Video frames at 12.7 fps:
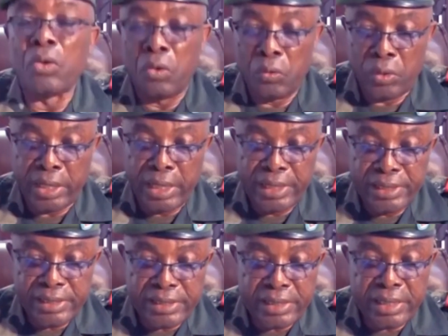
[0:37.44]

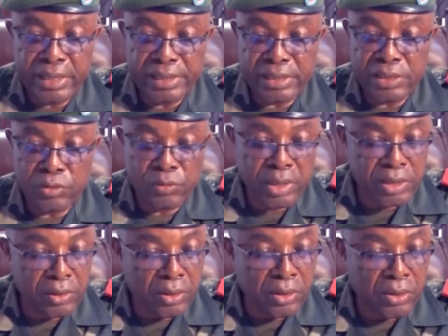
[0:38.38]
localité
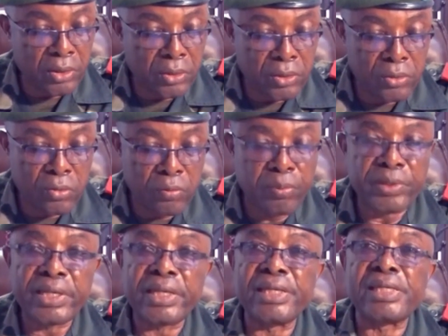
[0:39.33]
située dans le
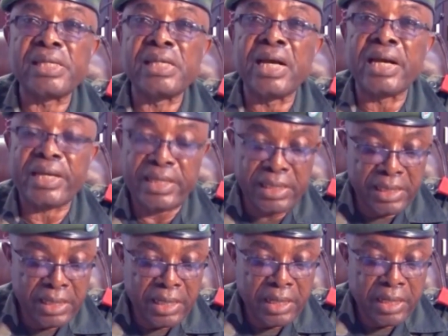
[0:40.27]
groupement de Kisigari,
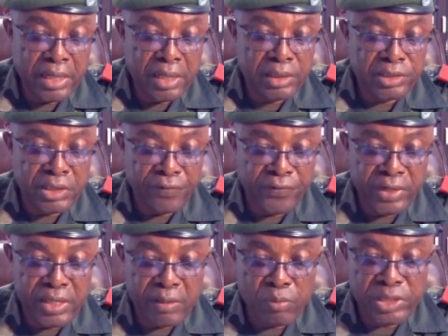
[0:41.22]

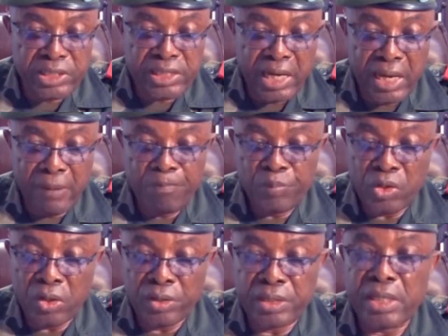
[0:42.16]
chefferie de Bouisha,
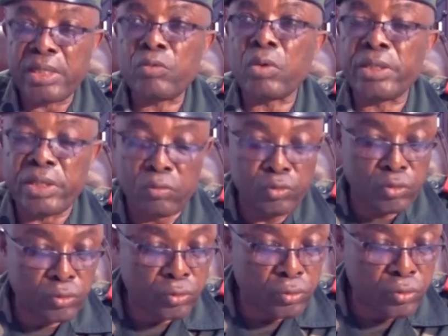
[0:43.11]
en territoire de
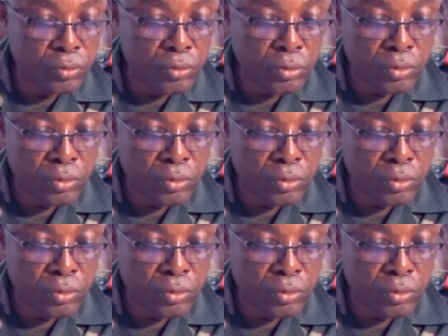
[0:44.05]
Rutshuru,